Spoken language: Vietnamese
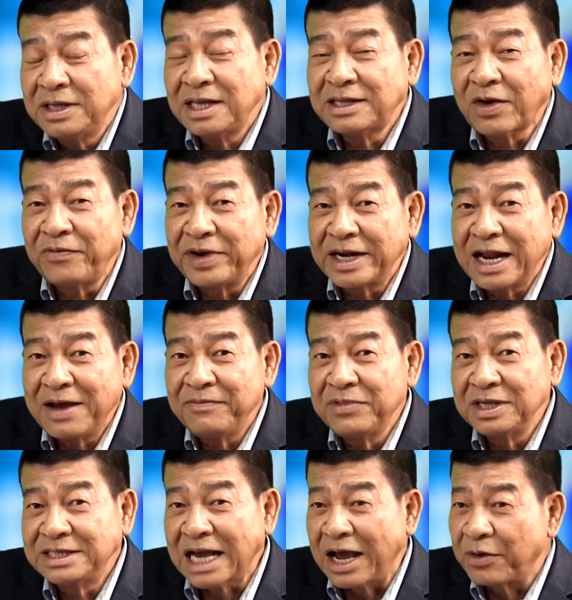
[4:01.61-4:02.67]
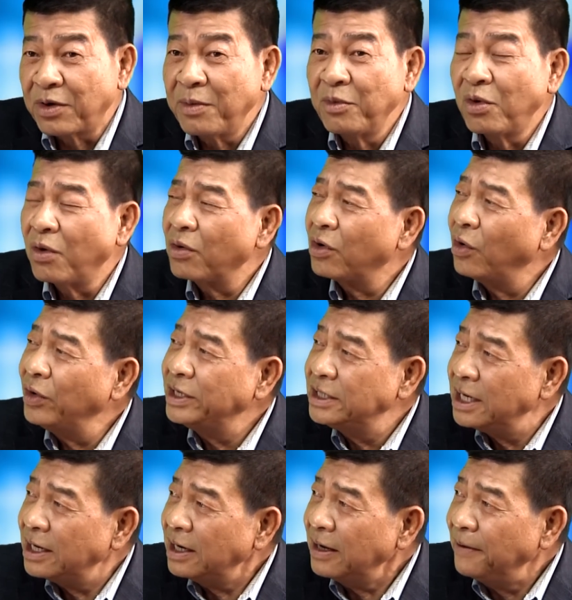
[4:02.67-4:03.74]
dân tộc Việt Nam vừa trải qua một cuộc nội
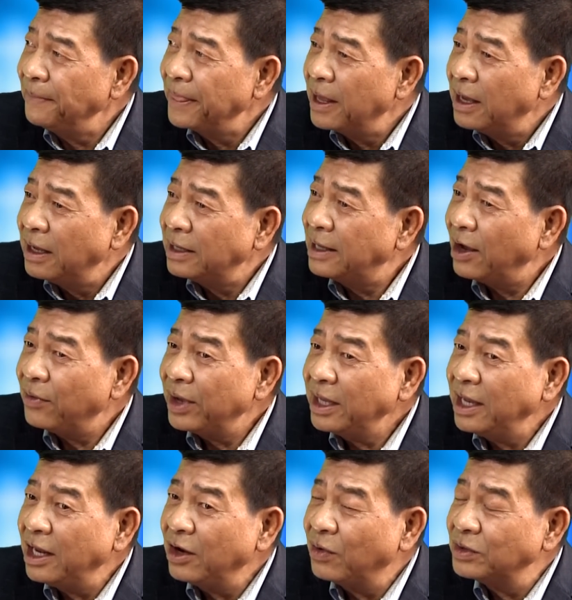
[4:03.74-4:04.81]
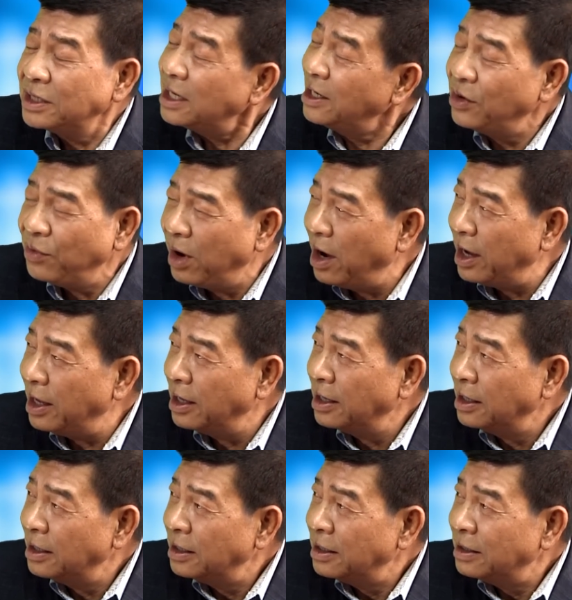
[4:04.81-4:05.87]
chiến đấy, theo cái nhìn của rất nhiều người
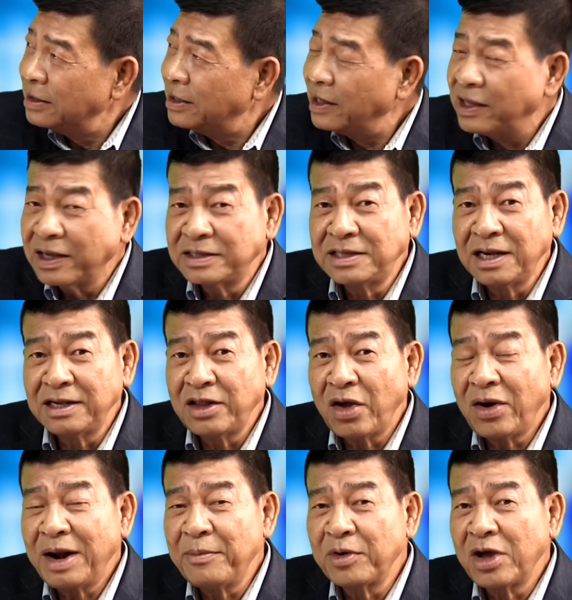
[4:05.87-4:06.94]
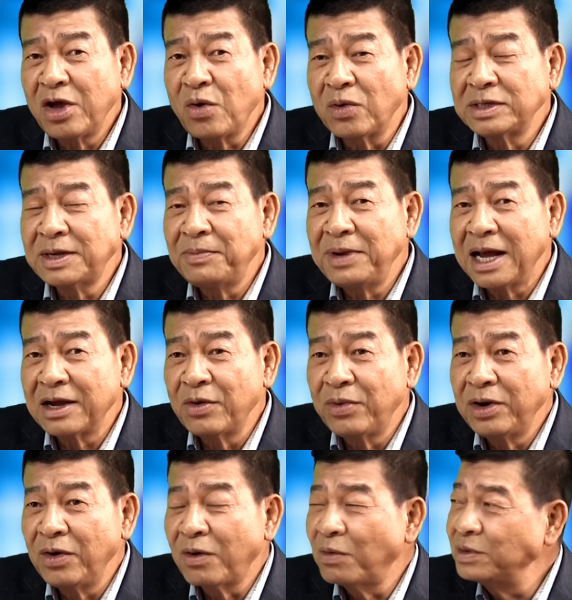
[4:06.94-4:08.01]
thì thực sự đó là một cái cuộc xâm lăng của
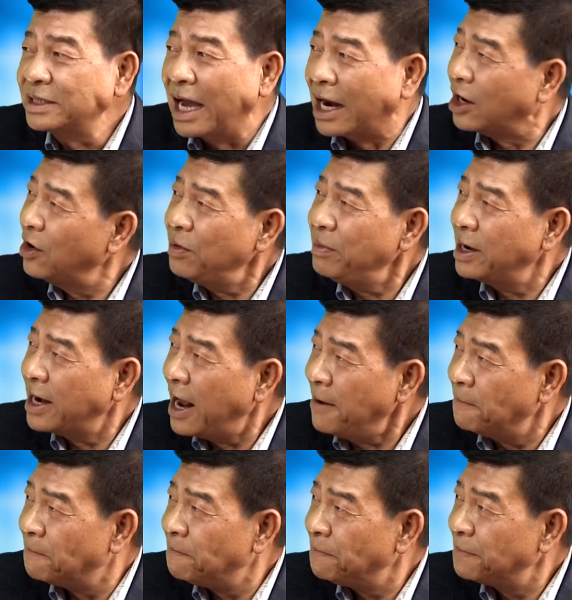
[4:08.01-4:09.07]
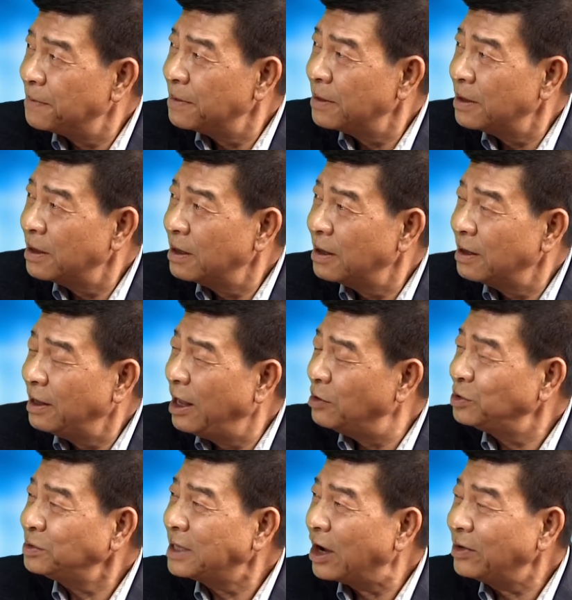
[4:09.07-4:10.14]
quân đội cộng sản đối với miền Nam liệu
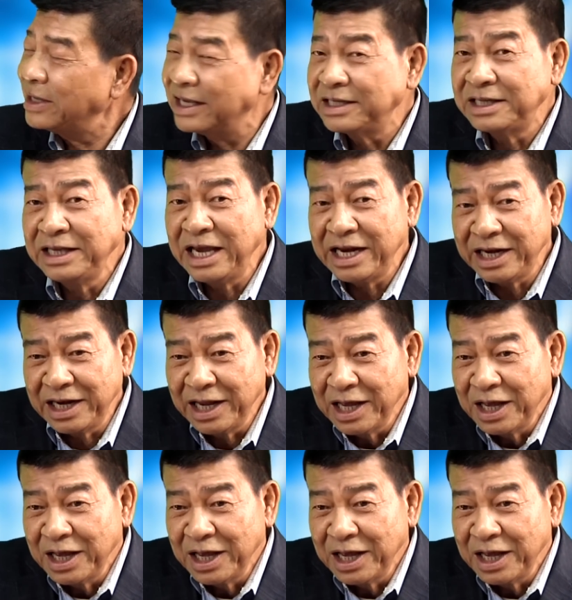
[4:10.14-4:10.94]
chúng ta có thể nhìn